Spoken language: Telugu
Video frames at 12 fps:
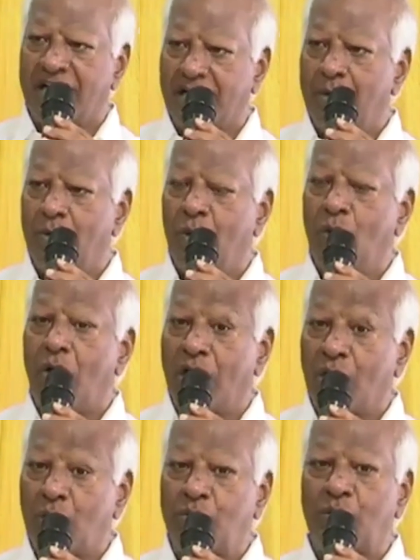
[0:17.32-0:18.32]
క్రమంలో
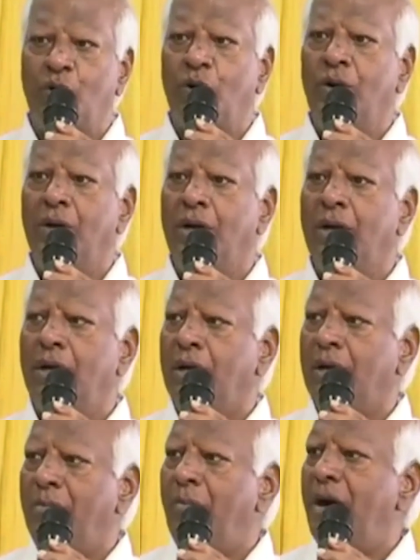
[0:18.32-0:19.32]
ఆ కుట్రలో
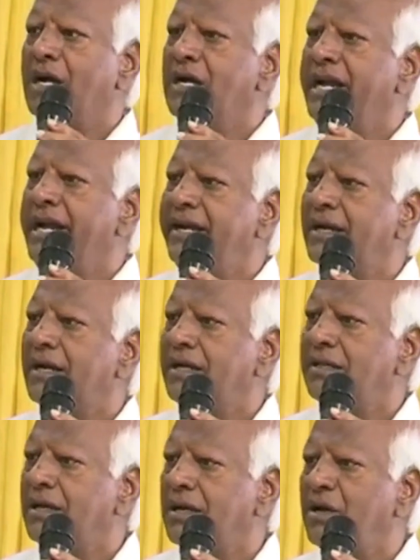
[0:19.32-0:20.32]
భాగంగా ఈటెల
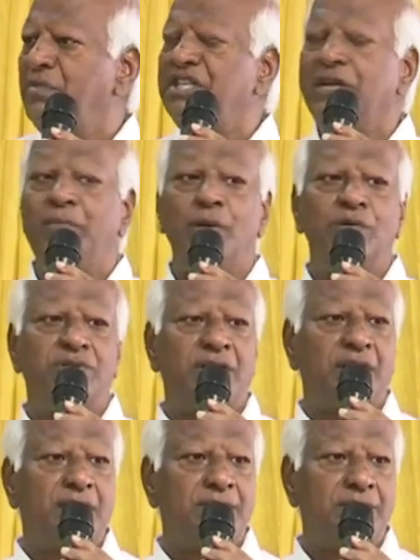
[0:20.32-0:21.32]
రాజేందర్ గారు బీజేపీలో
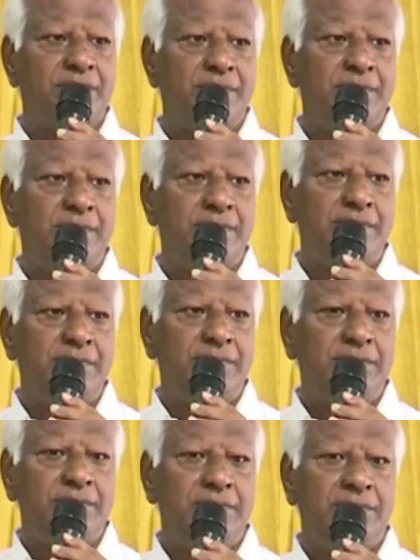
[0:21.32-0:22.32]
చేరారు
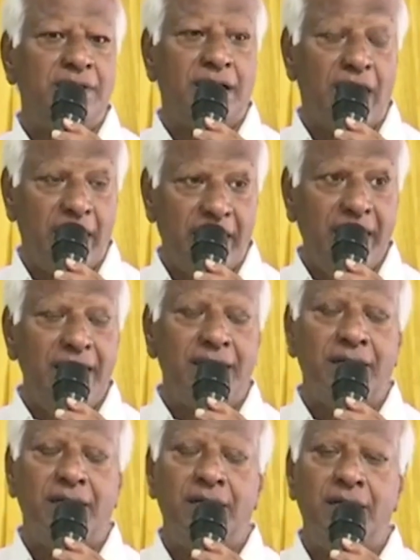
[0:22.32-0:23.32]
కానీ
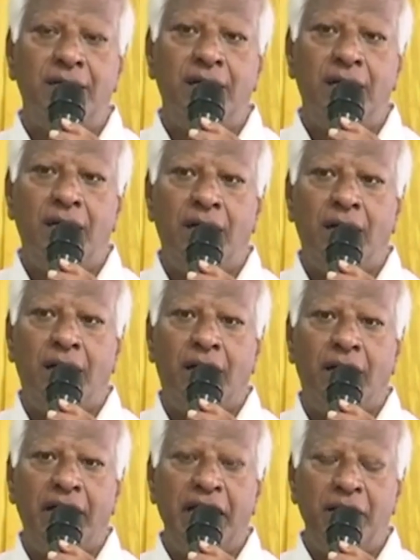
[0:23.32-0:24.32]

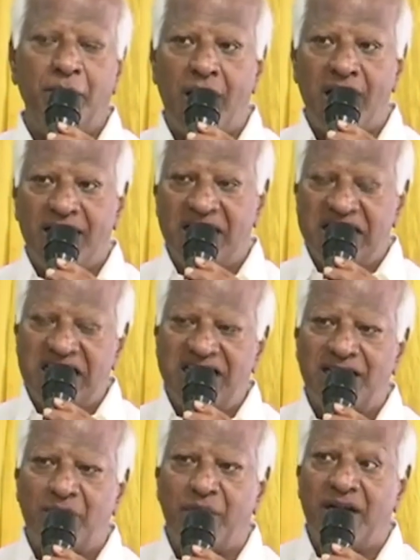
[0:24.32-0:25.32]
నేను భారతీయ
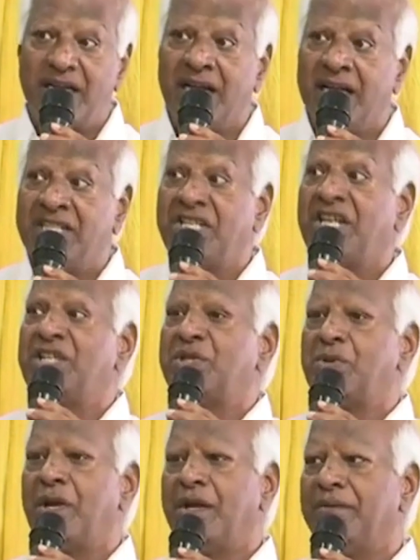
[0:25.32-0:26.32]
జనతా పార్టీని
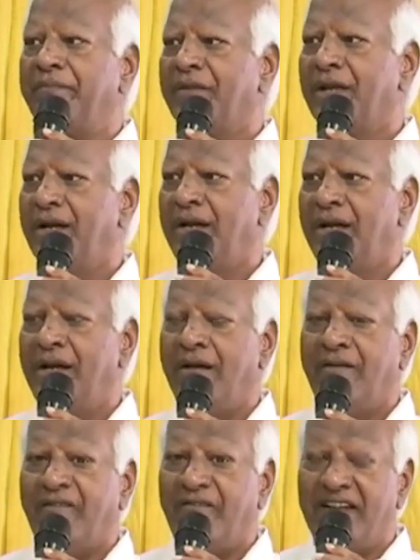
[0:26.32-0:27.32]
హెచ్చరిస్తున్నాను
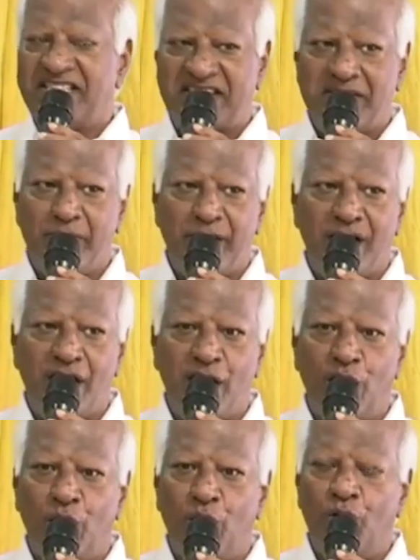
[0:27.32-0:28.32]
వెస్ట్
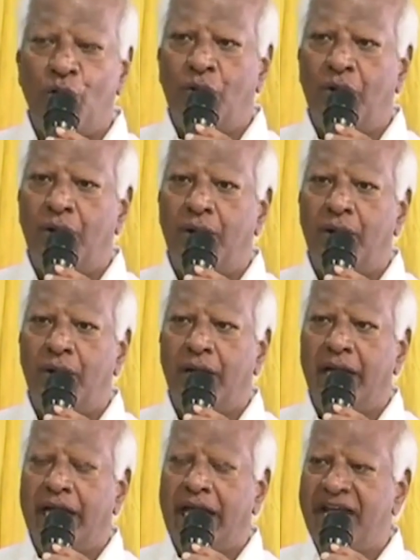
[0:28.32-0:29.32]
బెంగాల్లో
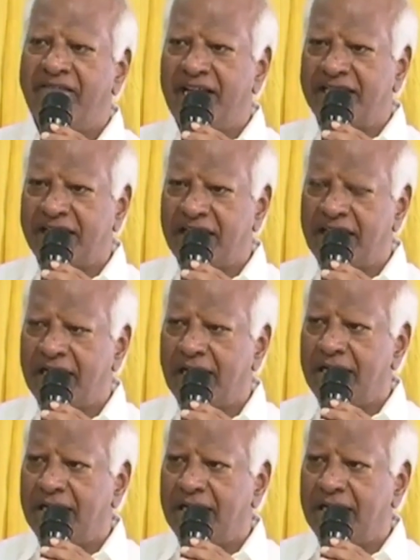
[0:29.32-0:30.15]
ఏవైతే